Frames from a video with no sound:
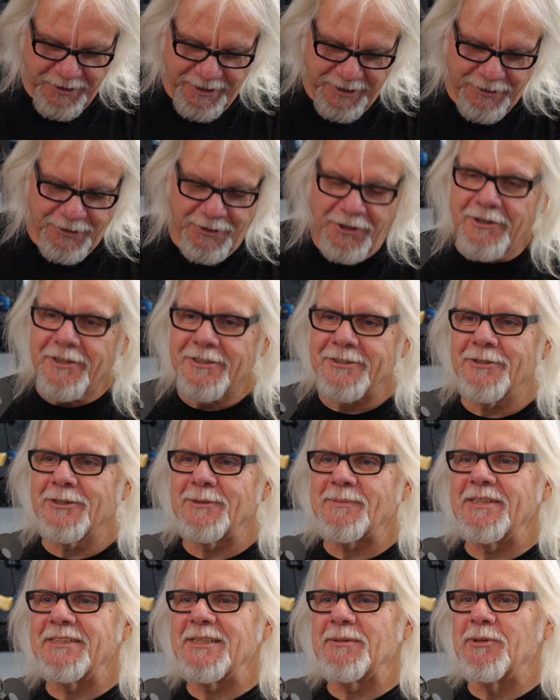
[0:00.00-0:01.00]
und denkt, na, jetzt
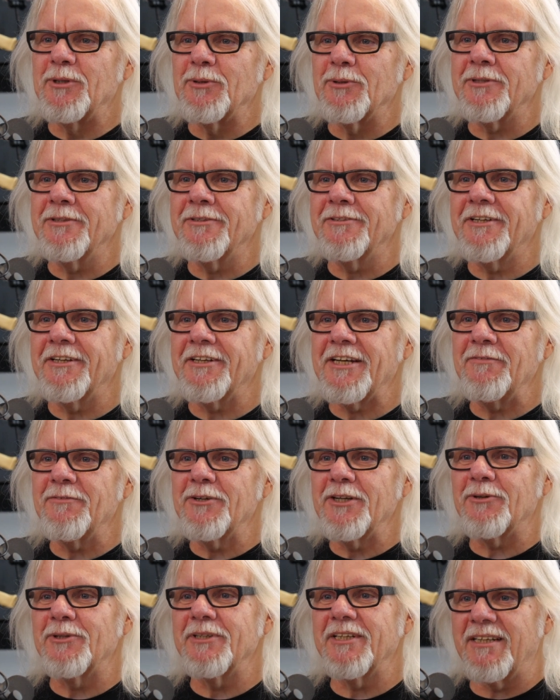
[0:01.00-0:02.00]
sind 20 Minuten und dann gehen
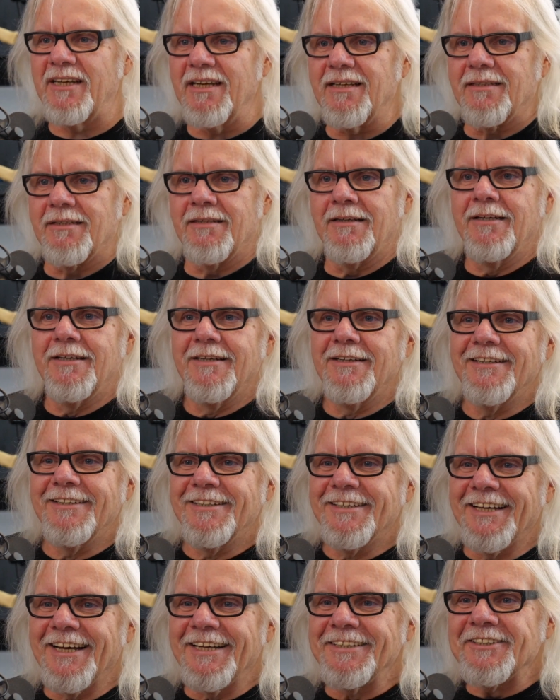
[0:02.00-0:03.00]
wir eine Runde kicken.
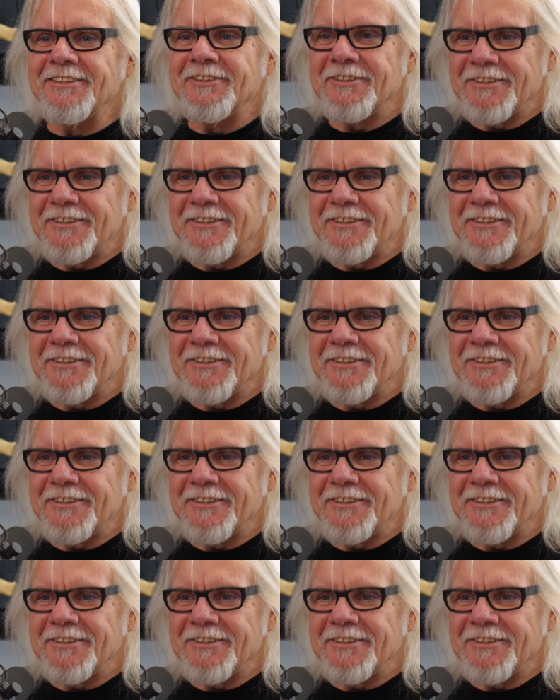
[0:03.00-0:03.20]
Also